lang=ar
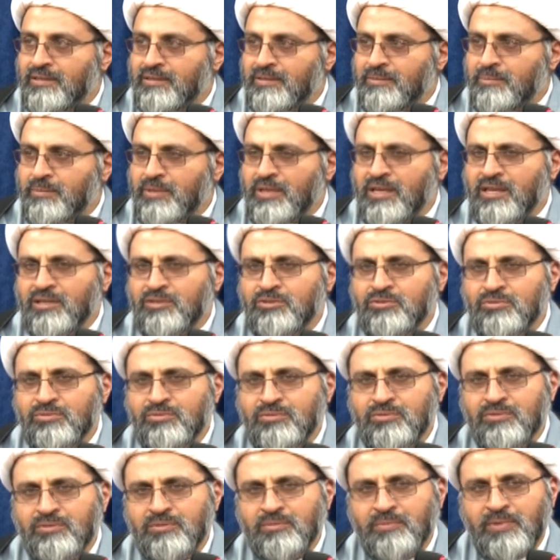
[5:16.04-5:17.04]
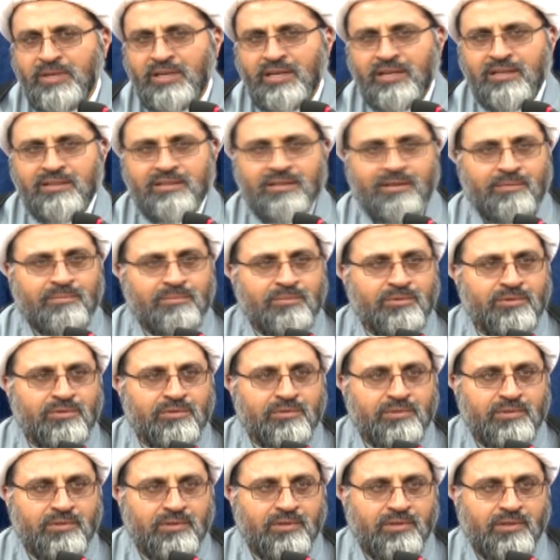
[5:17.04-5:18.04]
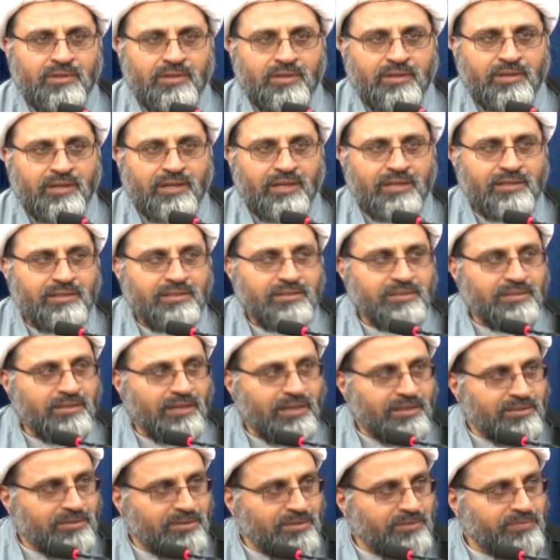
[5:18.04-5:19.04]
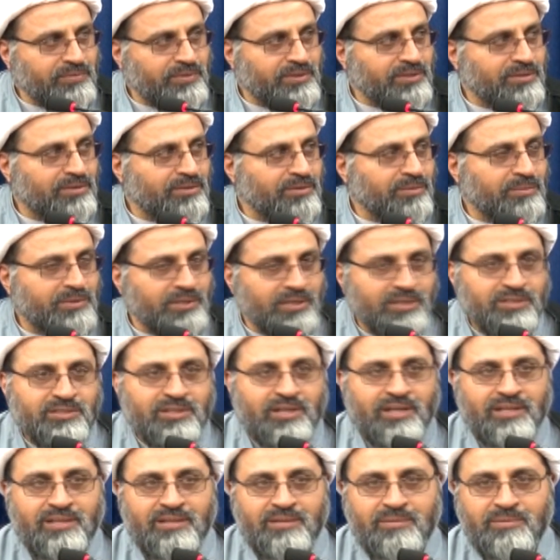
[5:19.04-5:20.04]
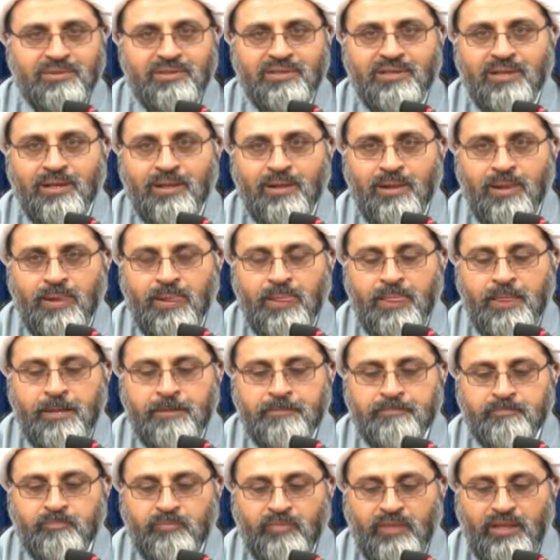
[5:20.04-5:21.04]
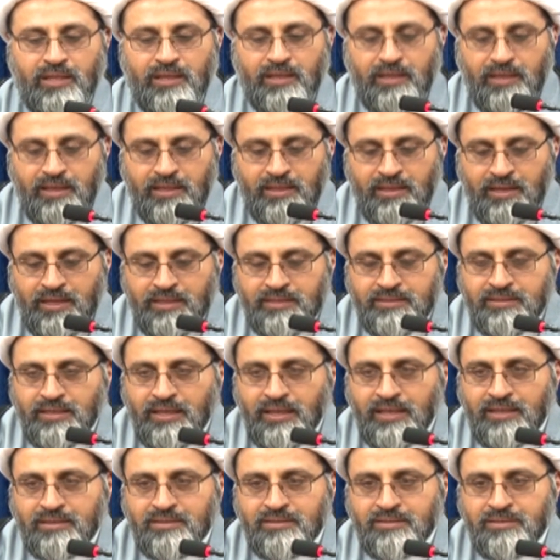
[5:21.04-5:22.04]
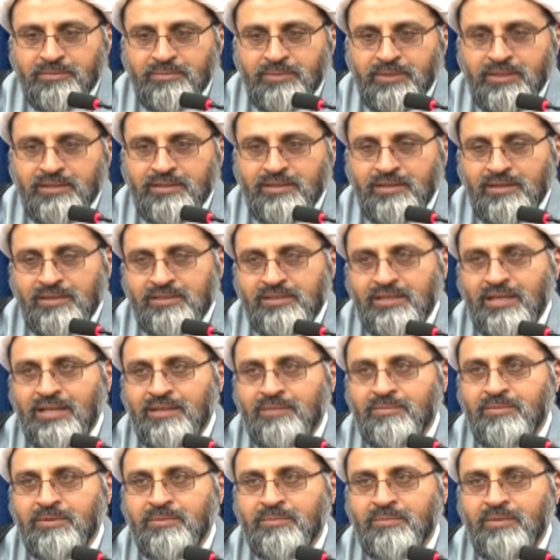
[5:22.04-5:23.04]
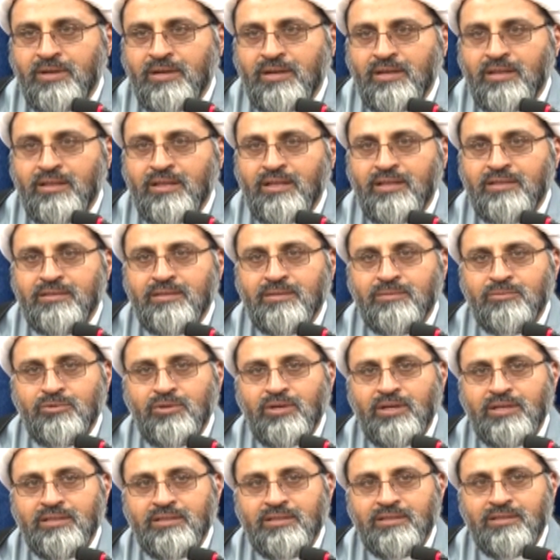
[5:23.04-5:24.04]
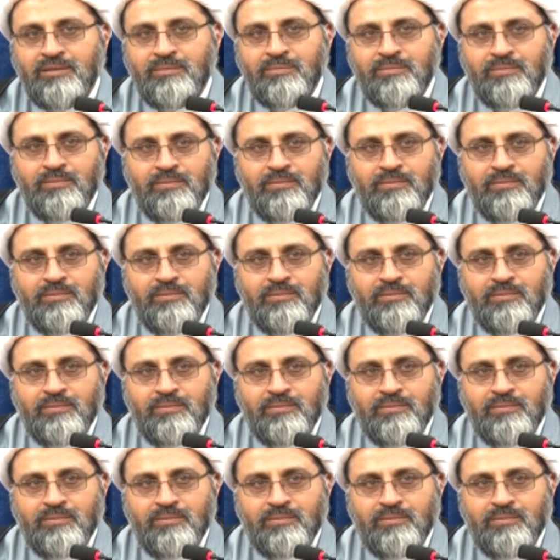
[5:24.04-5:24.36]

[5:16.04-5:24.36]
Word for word: ما يجون ما يهتمون خلي يصير عندكم في نوع من الجاذبية إذا أنت خطيب أنت أسعد منبر إذا أنت مو خطيب